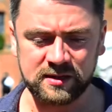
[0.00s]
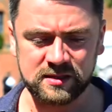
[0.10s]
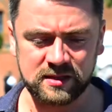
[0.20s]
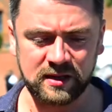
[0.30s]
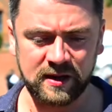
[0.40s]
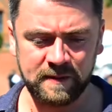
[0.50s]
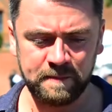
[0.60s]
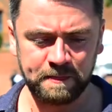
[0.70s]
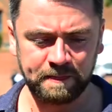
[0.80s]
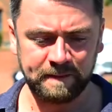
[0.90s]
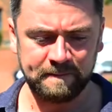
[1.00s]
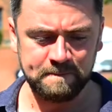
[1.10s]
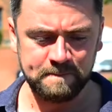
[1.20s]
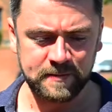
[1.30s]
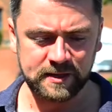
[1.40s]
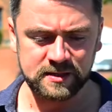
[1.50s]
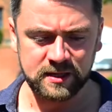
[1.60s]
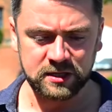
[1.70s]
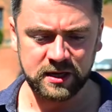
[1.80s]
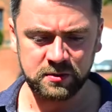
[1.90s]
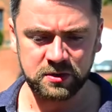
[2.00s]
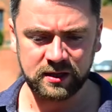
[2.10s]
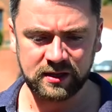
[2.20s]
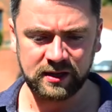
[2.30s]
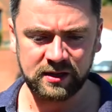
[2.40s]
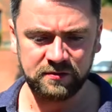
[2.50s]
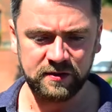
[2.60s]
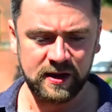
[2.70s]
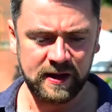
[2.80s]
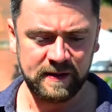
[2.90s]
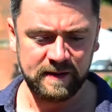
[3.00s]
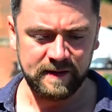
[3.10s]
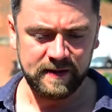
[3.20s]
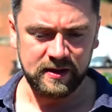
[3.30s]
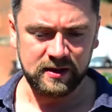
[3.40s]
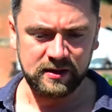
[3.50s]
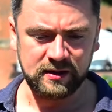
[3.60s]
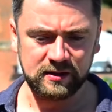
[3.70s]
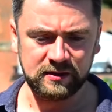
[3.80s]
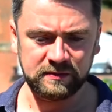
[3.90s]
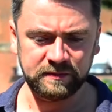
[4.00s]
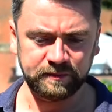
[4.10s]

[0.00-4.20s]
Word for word: na scenie, mm, zdarzają się takie chwile, y,